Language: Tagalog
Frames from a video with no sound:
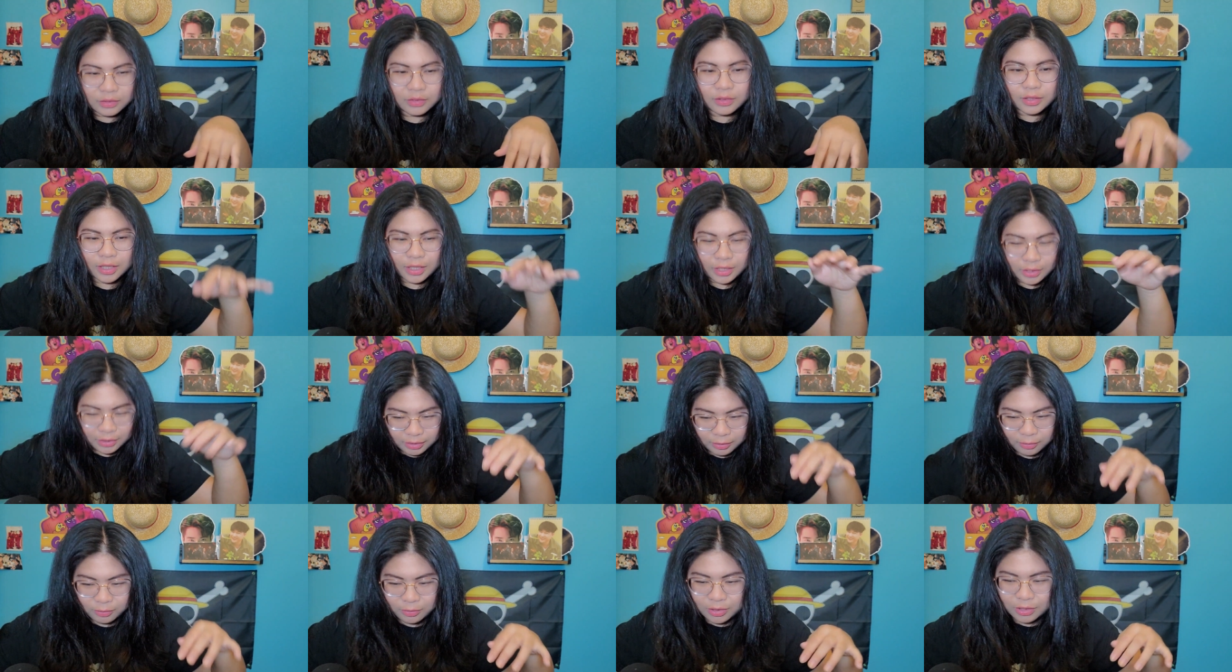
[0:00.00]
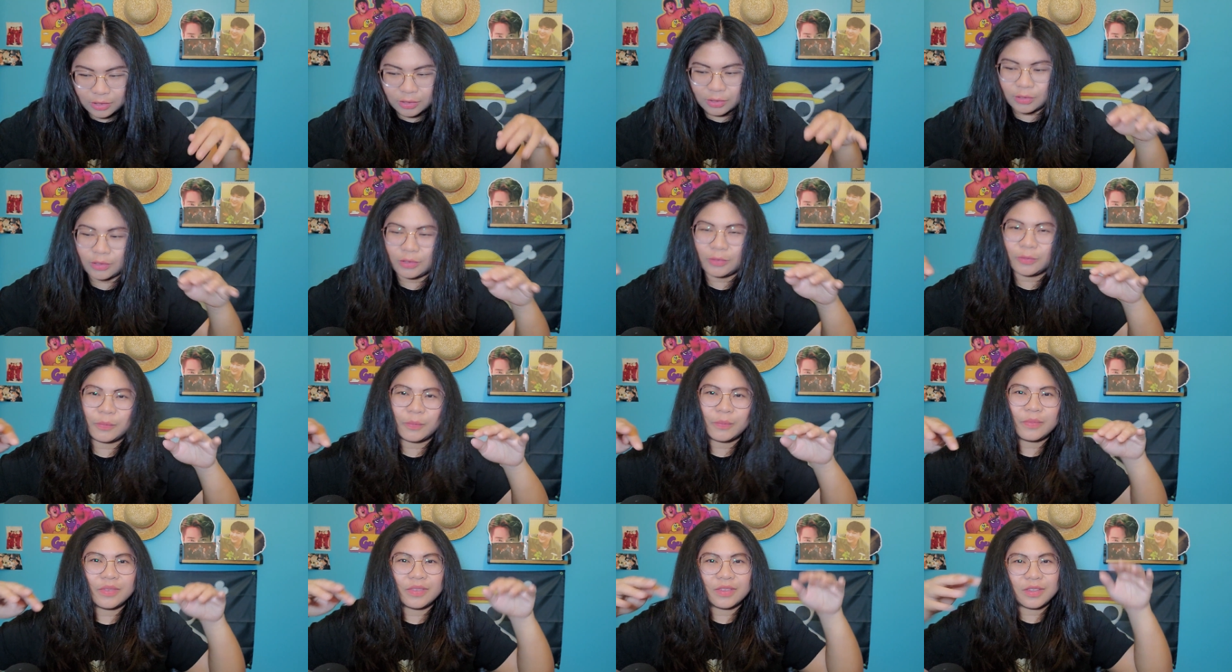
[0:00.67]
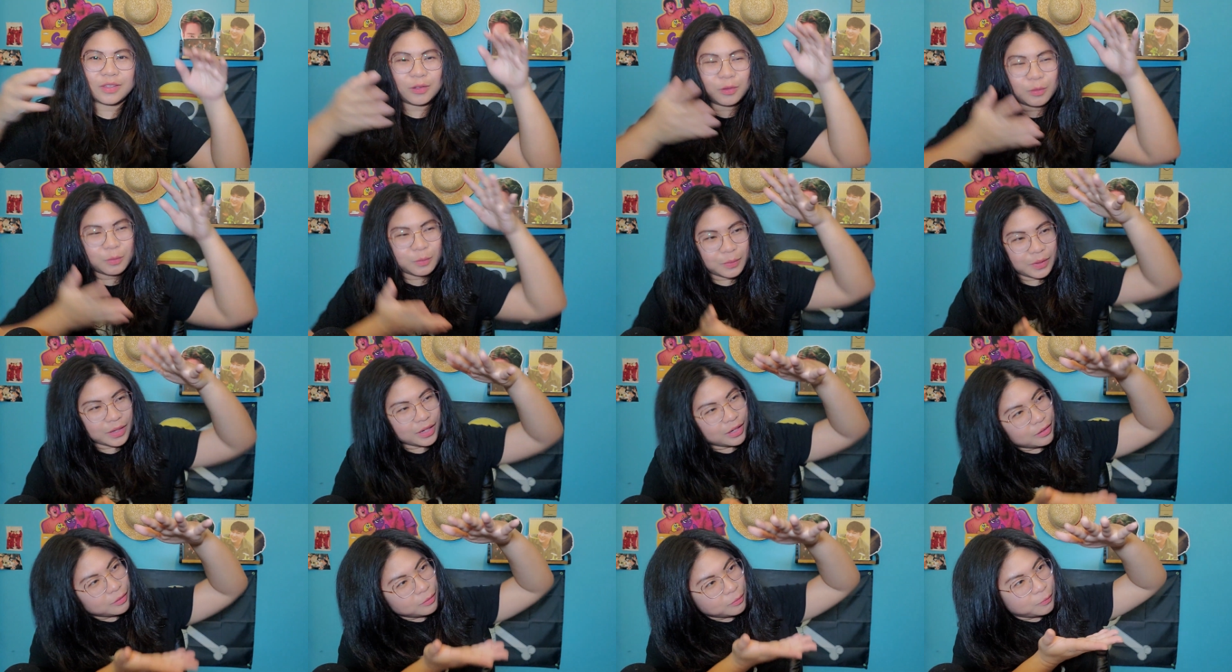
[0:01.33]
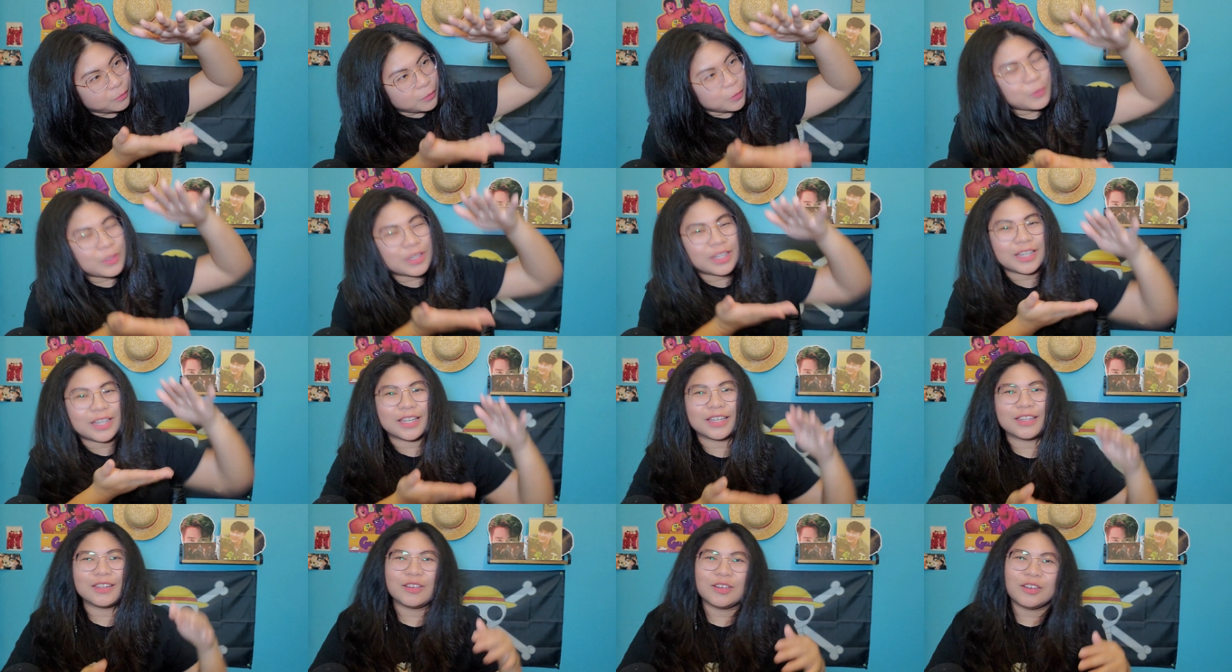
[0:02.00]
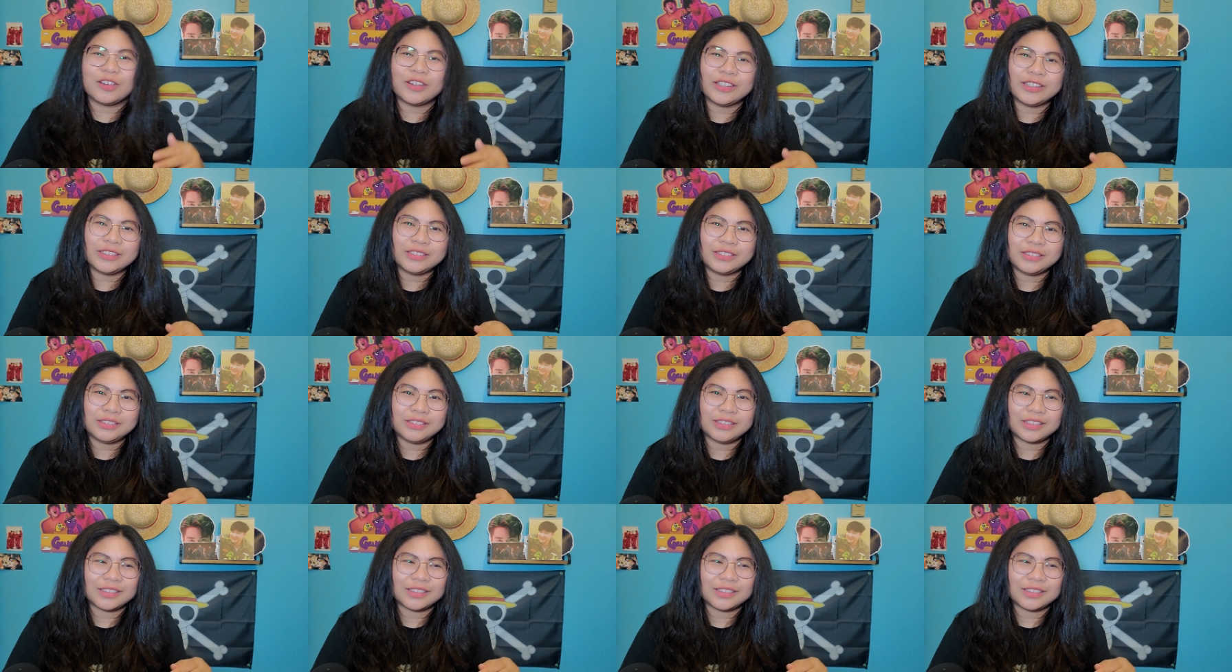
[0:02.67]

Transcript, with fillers: antog dito? Yung parang view na ganon?